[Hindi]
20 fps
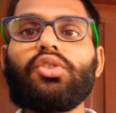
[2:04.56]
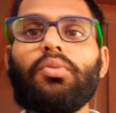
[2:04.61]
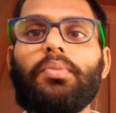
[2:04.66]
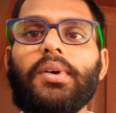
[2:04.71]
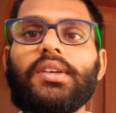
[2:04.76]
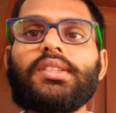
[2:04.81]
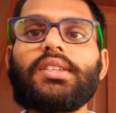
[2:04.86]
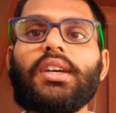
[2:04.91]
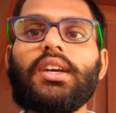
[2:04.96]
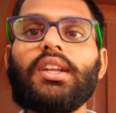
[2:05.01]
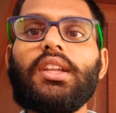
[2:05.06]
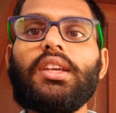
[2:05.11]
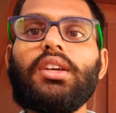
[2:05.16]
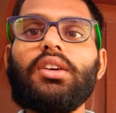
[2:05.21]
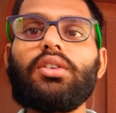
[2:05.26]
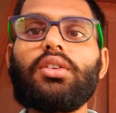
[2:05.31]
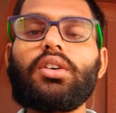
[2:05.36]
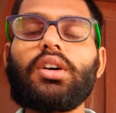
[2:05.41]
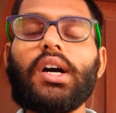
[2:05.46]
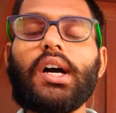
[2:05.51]
तो बेसिकली
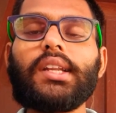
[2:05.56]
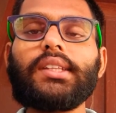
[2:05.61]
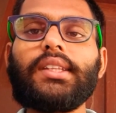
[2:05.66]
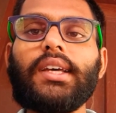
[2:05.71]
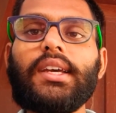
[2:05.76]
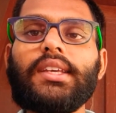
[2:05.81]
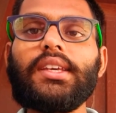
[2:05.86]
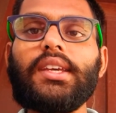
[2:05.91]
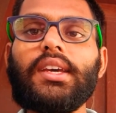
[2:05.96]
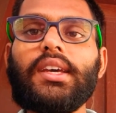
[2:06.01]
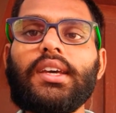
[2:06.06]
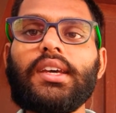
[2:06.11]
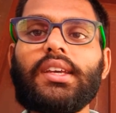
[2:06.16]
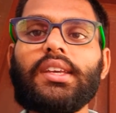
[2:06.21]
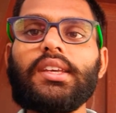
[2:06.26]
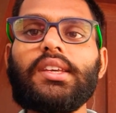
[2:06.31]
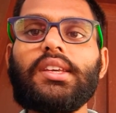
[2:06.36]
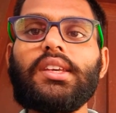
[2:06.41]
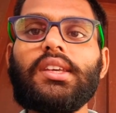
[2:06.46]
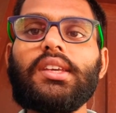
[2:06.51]
करता ये है
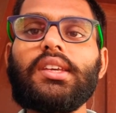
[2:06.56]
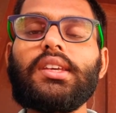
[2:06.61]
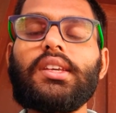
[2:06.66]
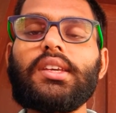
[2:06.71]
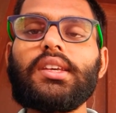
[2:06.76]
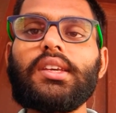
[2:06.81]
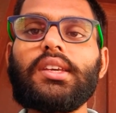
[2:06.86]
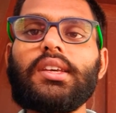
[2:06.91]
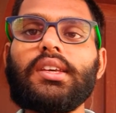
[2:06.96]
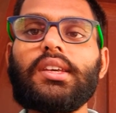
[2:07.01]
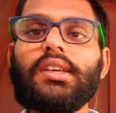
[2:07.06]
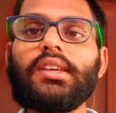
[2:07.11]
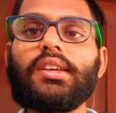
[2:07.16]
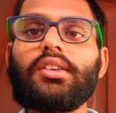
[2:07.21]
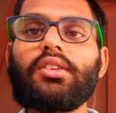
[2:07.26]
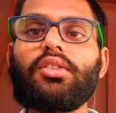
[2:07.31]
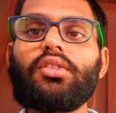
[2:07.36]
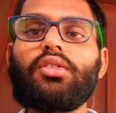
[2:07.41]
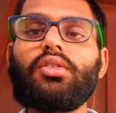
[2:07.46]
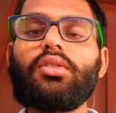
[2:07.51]
कि
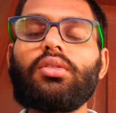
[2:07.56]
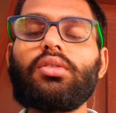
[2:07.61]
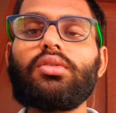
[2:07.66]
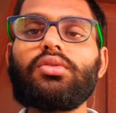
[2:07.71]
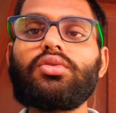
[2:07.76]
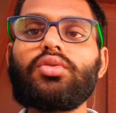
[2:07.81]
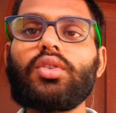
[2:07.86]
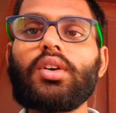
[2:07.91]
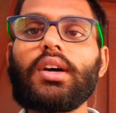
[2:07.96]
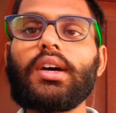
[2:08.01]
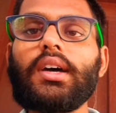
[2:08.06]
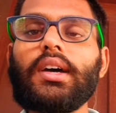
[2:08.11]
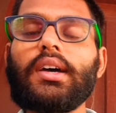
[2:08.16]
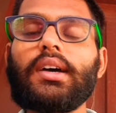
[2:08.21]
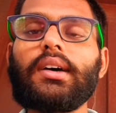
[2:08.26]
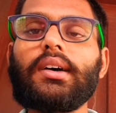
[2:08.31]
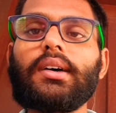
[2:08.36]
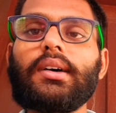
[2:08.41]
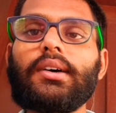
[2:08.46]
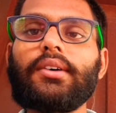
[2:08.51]
जो
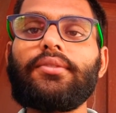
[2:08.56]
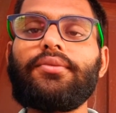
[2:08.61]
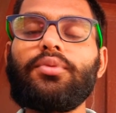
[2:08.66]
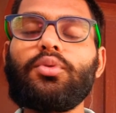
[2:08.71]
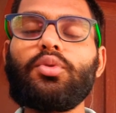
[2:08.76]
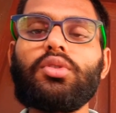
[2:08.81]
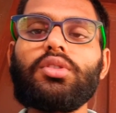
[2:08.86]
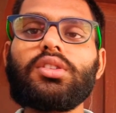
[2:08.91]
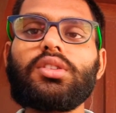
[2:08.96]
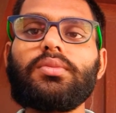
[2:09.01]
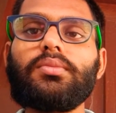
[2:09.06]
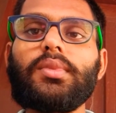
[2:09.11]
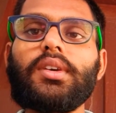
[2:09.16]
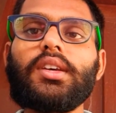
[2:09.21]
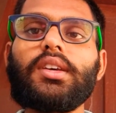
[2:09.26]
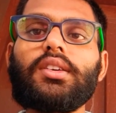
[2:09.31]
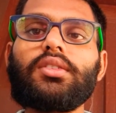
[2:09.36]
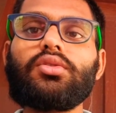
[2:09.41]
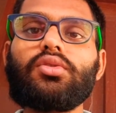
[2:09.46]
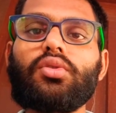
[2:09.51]
है फ़ोन्स
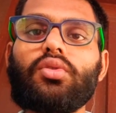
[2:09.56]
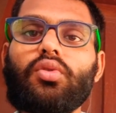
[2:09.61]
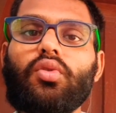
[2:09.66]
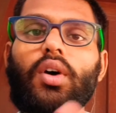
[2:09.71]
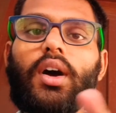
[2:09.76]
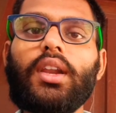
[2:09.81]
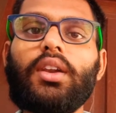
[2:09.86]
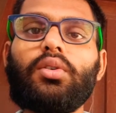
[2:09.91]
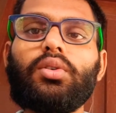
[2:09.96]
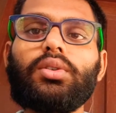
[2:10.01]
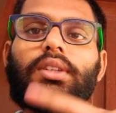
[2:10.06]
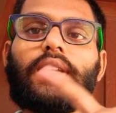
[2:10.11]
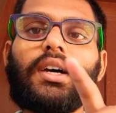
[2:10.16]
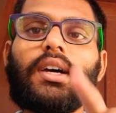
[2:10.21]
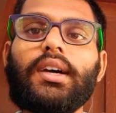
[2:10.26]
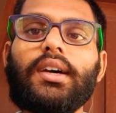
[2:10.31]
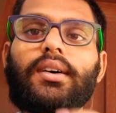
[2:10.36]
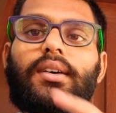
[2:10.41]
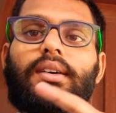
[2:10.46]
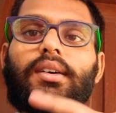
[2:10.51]
में जो कॉयल होता
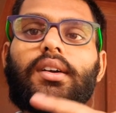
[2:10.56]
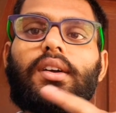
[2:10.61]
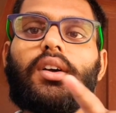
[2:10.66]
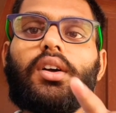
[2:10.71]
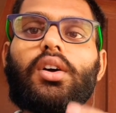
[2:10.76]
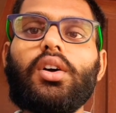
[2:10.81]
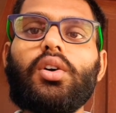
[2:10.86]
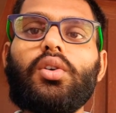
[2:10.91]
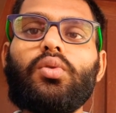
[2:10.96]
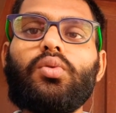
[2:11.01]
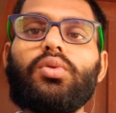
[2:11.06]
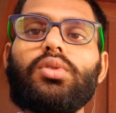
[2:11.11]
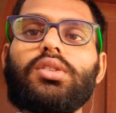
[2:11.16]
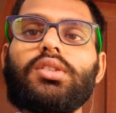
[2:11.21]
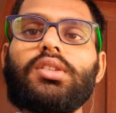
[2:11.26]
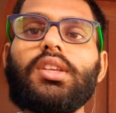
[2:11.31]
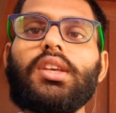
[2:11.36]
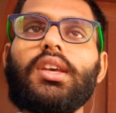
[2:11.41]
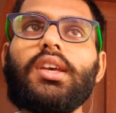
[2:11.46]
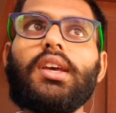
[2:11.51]
है
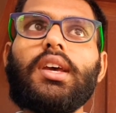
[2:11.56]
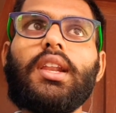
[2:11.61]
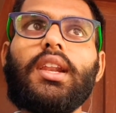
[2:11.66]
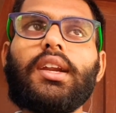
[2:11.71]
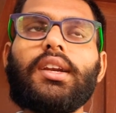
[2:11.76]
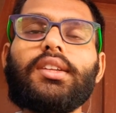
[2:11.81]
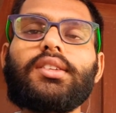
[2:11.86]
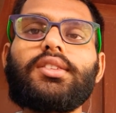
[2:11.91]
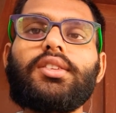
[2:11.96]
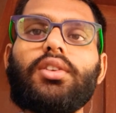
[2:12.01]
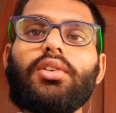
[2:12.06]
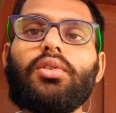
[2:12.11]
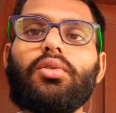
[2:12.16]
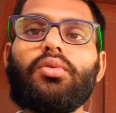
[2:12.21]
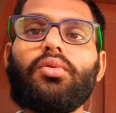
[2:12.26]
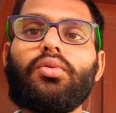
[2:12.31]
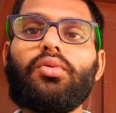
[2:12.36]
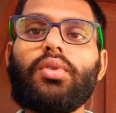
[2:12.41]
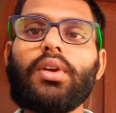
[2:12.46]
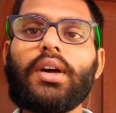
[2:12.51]
उससे इलेक्ट्रिसिटी
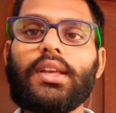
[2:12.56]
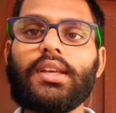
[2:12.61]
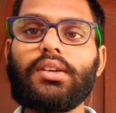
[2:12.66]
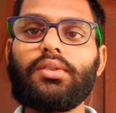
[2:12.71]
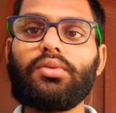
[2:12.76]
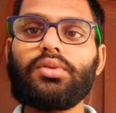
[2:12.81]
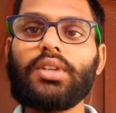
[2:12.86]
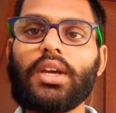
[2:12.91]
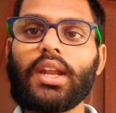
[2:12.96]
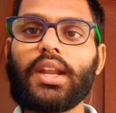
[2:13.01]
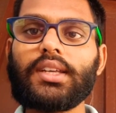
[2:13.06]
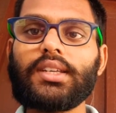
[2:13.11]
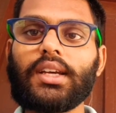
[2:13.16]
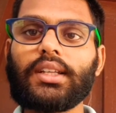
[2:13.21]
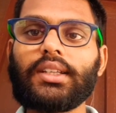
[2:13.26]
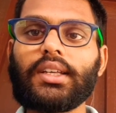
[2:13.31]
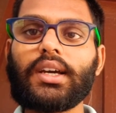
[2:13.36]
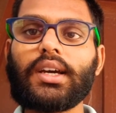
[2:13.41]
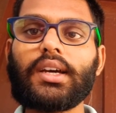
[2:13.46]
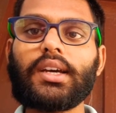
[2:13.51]
गुजारा
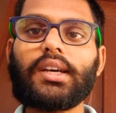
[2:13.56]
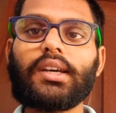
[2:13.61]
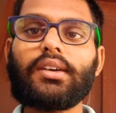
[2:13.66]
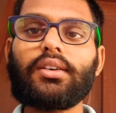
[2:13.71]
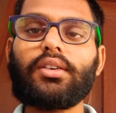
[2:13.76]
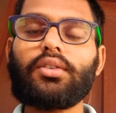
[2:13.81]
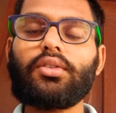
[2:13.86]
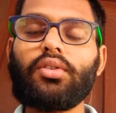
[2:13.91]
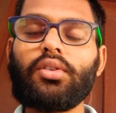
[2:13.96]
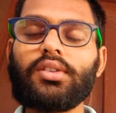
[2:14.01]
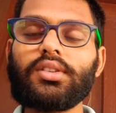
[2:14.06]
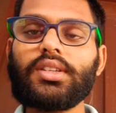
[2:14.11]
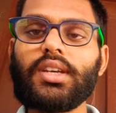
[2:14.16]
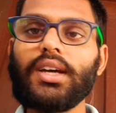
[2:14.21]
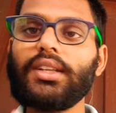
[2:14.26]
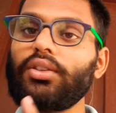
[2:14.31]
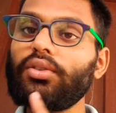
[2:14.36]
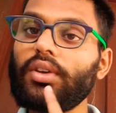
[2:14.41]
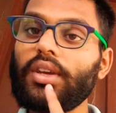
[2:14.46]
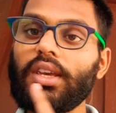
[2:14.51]
जाता है कौन
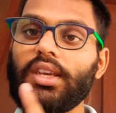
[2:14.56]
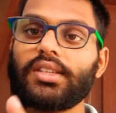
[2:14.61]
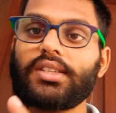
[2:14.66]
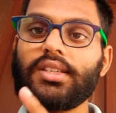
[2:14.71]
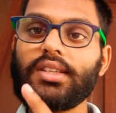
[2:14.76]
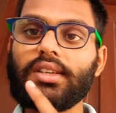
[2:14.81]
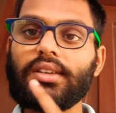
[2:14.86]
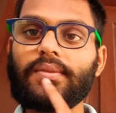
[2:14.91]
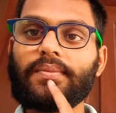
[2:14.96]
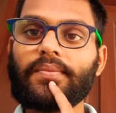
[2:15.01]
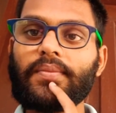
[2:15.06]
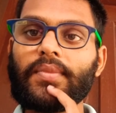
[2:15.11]
सा तो एसी